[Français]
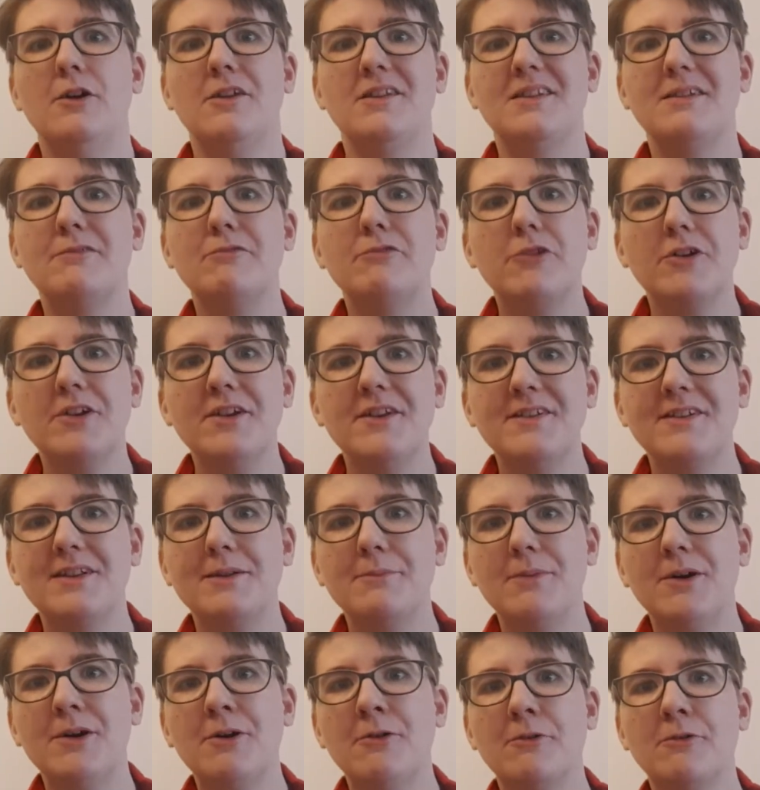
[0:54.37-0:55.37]
si vous ne
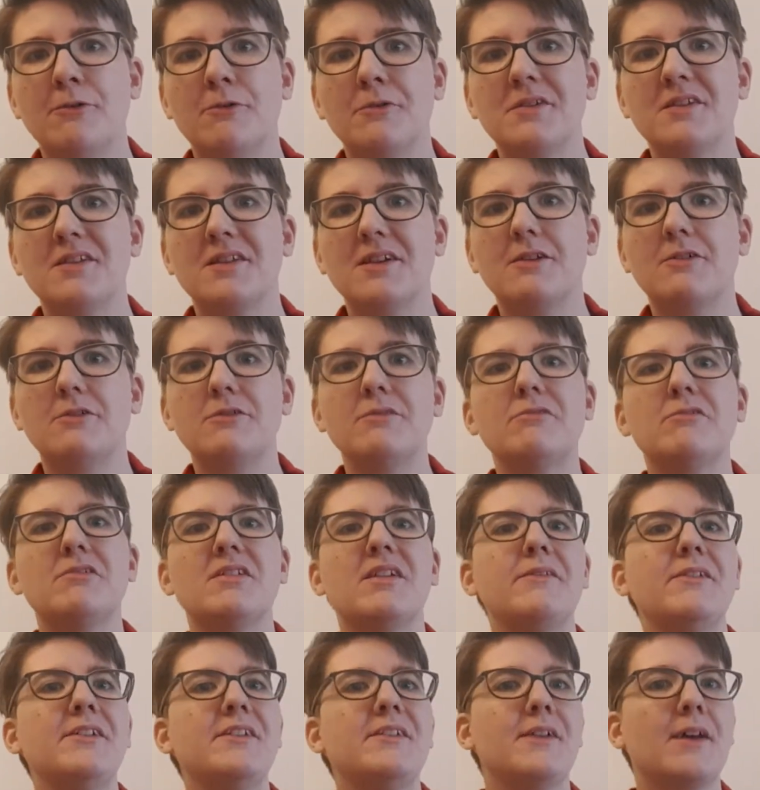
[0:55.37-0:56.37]
connaissez pas, en gros, c'est quand vous
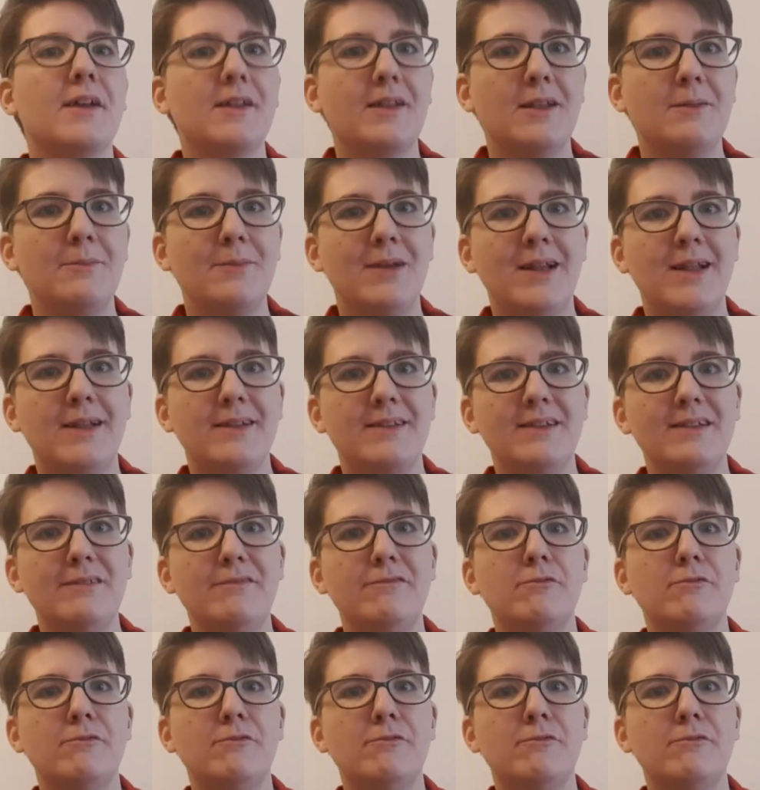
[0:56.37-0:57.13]
avez certaines maladies,